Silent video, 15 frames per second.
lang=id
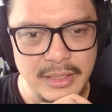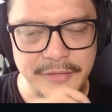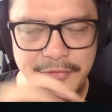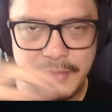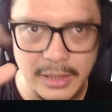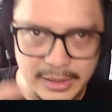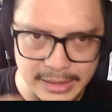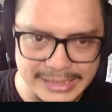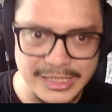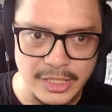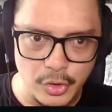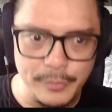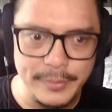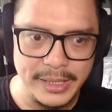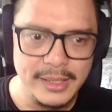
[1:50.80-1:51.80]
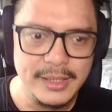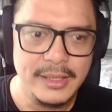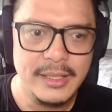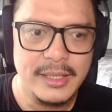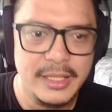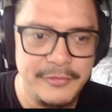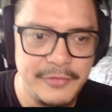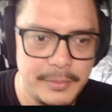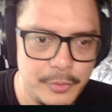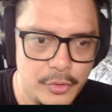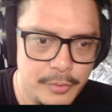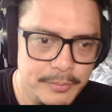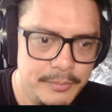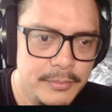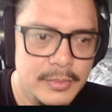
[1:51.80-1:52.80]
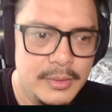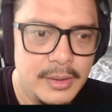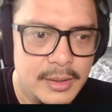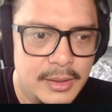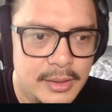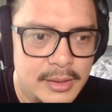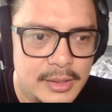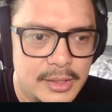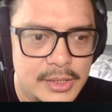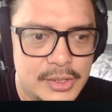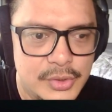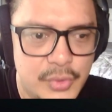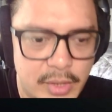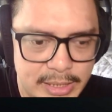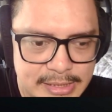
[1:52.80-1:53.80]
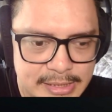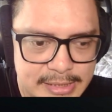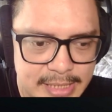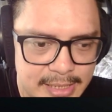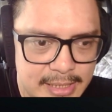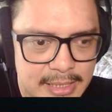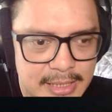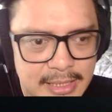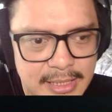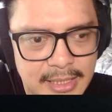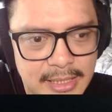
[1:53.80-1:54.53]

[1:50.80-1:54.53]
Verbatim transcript: Rev, uh, dikasih room ya reverb room suara si Chan